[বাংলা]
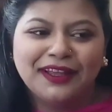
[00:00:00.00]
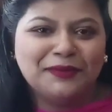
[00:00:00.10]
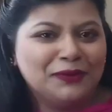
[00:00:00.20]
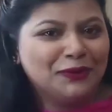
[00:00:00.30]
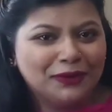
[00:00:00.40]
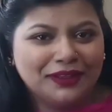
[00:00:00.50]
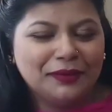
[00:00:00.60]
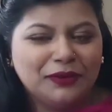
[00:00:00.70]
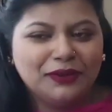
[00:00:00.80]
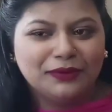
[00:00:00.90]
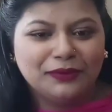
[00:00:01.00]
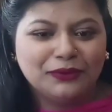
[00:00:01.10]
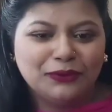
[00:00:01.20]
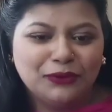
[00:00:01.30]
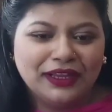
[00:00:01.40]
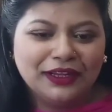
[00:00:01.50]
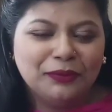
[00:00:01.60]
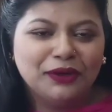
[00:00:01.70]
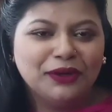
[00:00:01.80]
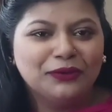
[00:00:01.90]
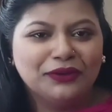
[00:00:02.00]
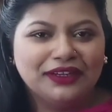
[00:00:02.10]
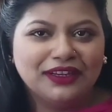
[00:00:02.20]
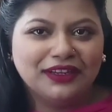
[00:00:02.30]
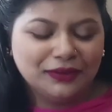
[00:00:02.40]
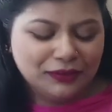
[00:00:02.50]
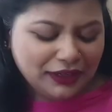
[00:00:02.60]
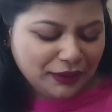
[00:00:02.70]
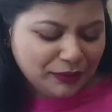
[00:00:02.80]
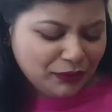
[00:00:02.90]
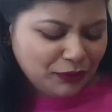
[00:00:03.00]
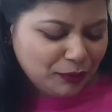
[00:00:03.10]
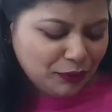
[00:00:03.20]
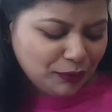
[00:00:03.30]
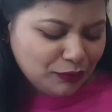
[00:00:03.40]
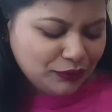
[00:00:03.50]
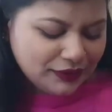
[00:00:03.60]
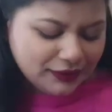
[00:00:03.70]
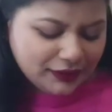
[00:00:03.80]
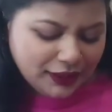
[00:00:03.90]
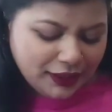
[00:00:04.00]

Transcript: আমি তো আমি তো লেখাপড়া করি নাই লেখাপড়া খুব কম করছি